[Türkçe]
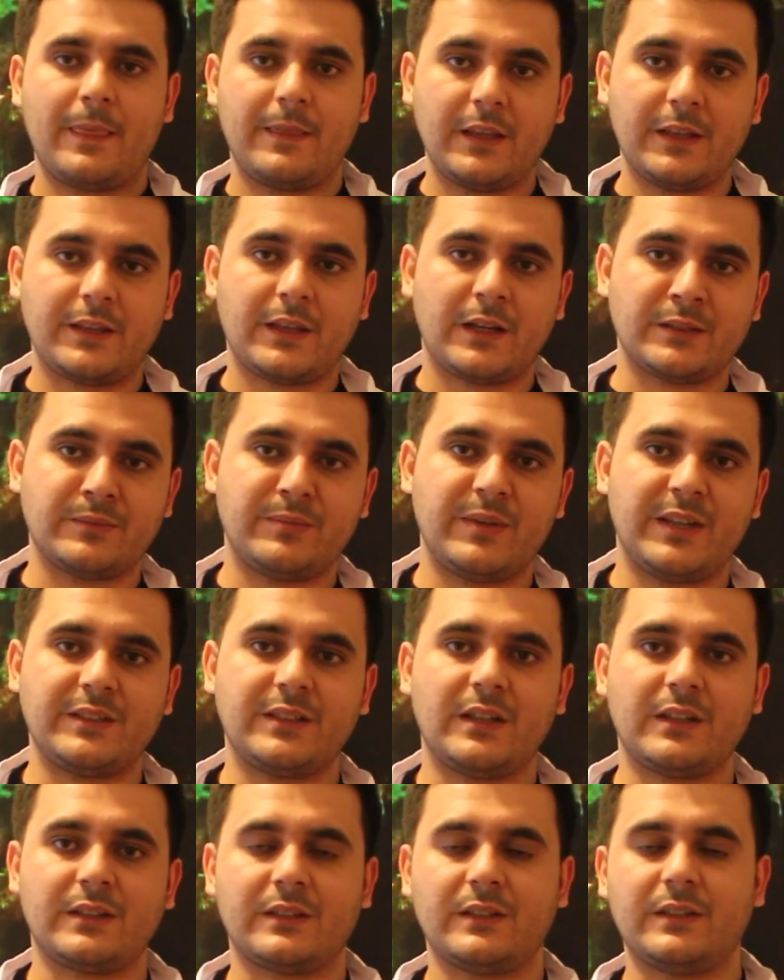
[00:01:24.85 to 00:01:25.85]
ne tarz bir
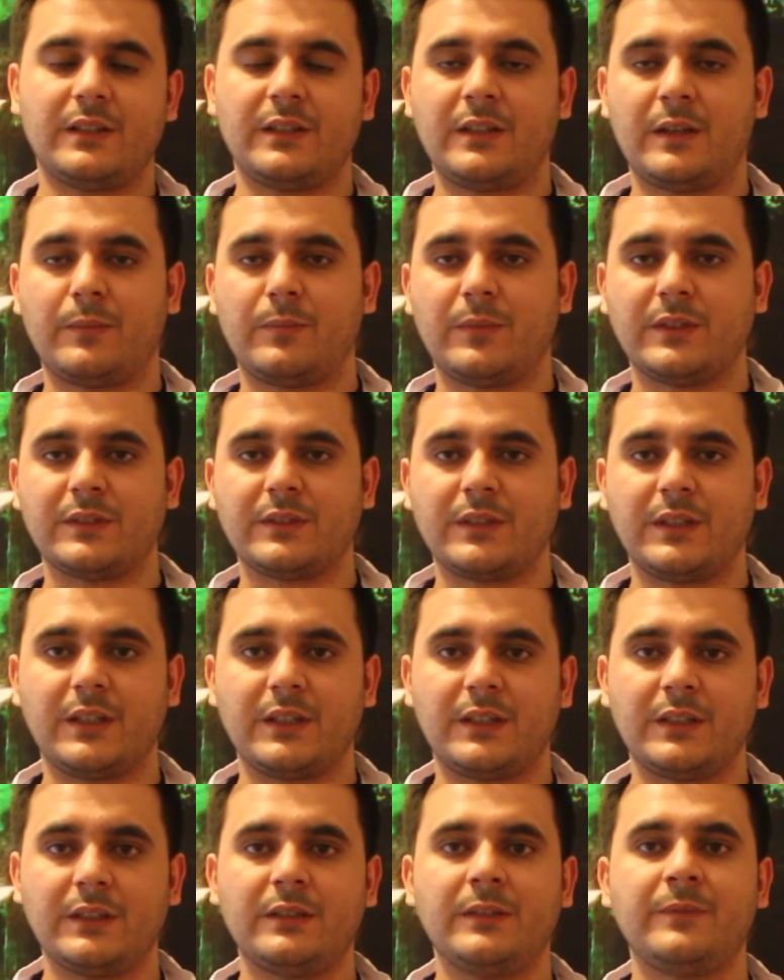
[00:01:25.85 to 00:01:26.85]
egzersizler yapmanız
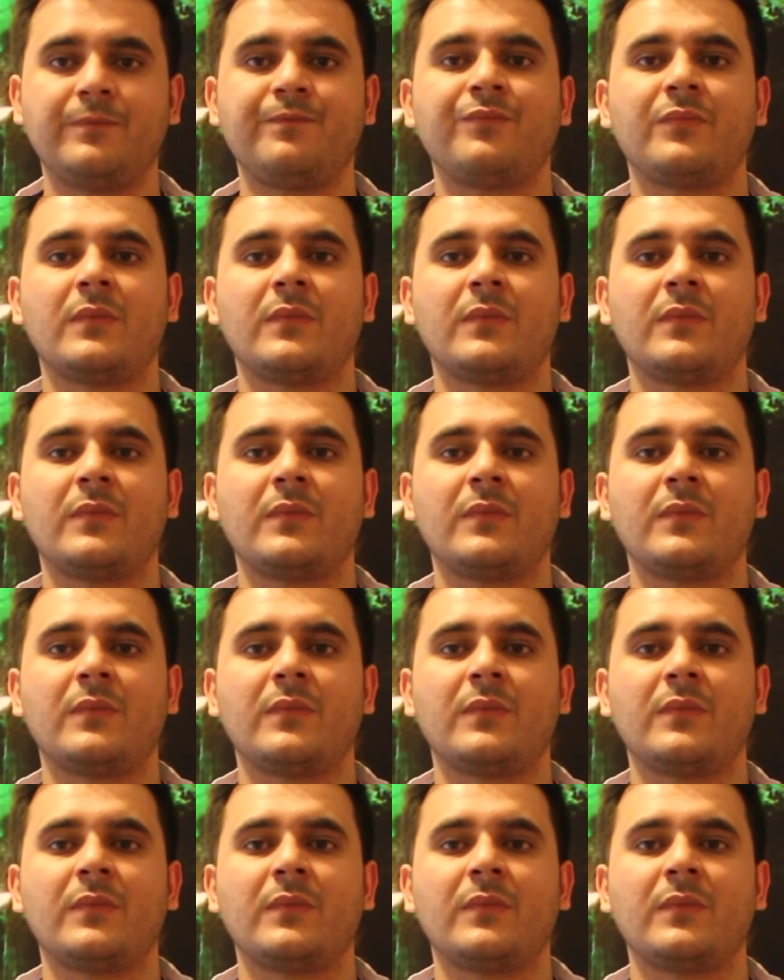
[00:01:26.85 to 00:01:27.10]
gerekir?